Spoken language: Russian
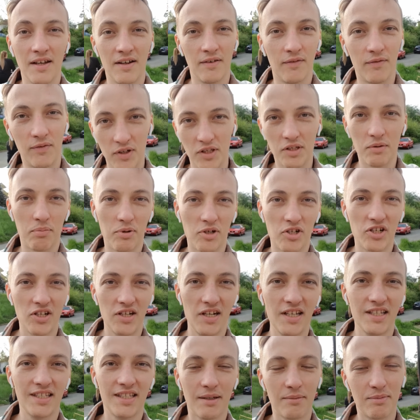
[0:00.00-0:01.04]
Вы не
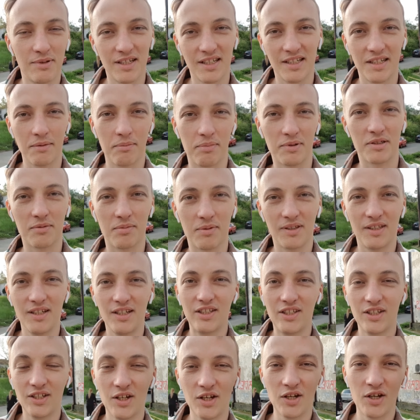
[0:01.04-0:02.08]
пожалеете, обязательно
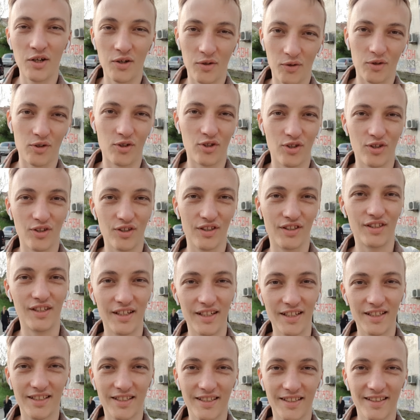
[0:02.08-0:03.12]
посмотрите, очень
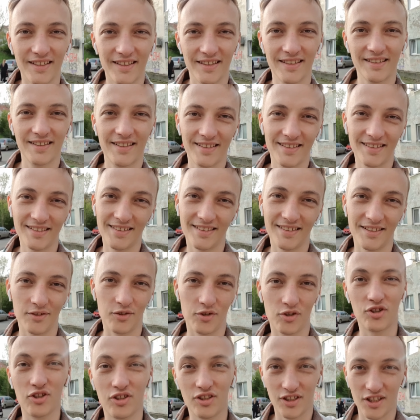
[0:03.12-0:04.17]
интересно,
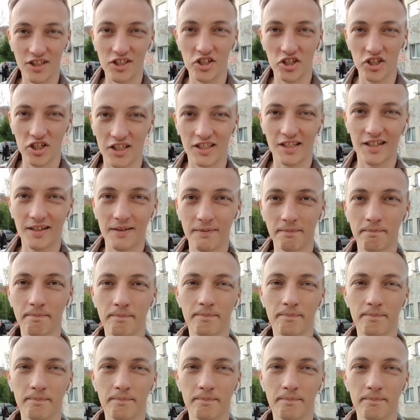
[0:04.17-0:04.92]
очень содержательно.